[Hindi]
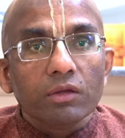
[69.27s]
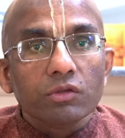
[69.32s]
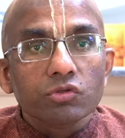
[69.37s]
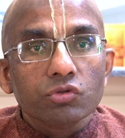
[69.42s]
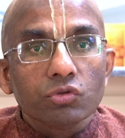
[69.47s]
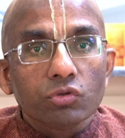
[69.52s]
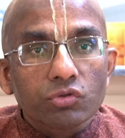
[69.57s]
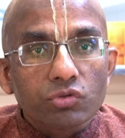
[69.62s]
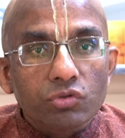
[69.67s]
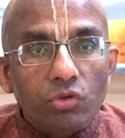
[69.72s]

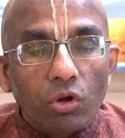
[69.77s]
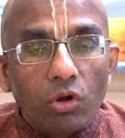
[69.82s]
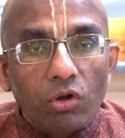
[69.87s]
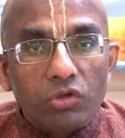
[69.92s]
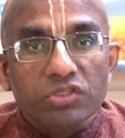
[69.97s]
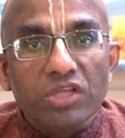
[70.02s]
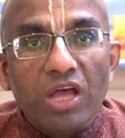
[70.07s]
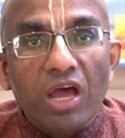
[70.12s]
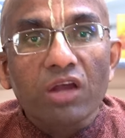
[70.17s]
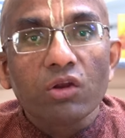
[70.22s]
जो
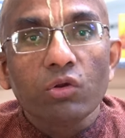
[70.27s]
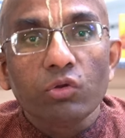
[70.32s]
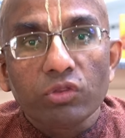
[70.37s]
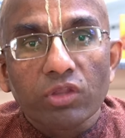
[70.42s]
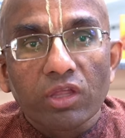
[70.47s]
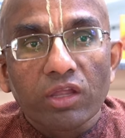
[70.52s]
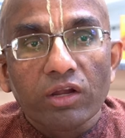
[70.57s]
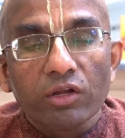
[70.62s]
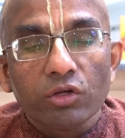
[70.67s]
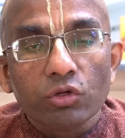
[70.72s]
औज़ार
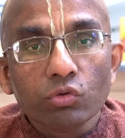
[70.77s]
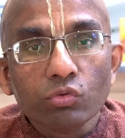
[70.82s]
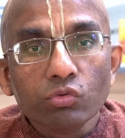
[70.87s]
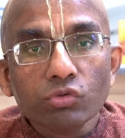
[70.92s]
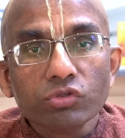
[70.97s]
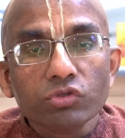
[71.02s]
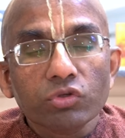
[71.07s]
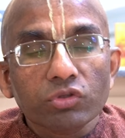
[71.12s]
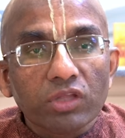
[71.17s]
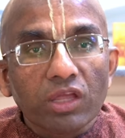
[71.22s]
होते हैं
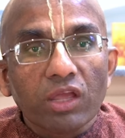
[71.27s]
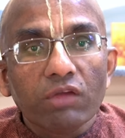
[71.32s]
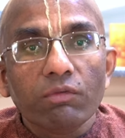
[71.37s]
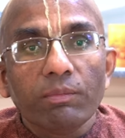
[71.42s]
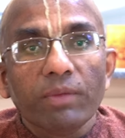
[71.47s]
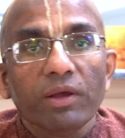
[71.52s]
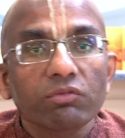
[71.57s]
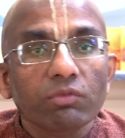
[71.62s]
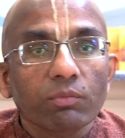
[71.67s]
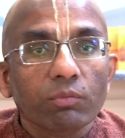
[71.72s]
टूल्स होते हैं वो
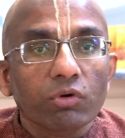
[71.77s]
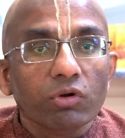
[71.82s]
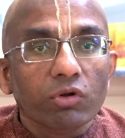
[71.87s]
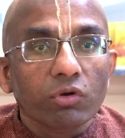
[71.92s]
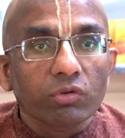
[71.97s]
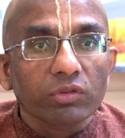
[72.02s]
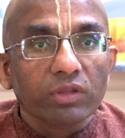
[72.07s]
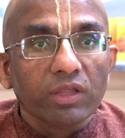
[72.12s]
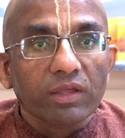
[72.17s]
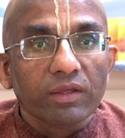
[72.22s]
महत्वपूर्ण
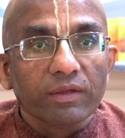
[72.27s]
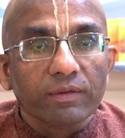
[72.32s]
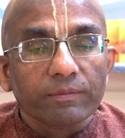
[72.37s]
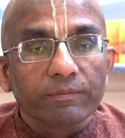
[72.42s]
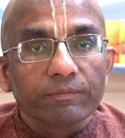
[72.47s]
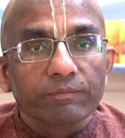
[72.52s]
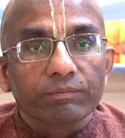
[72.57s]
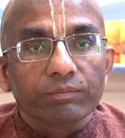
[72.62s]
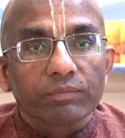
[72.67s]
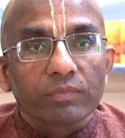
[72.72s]
होते हैं
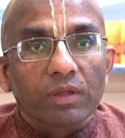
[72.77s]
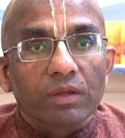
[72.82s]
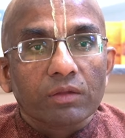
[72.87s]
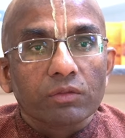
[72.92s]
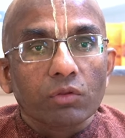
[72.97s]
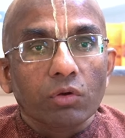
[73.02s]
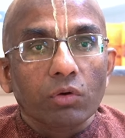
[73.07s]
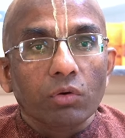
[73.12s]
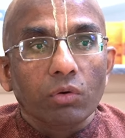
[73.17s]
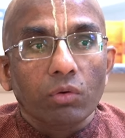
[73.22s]

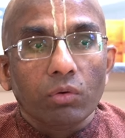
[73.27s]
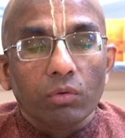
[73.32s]
तो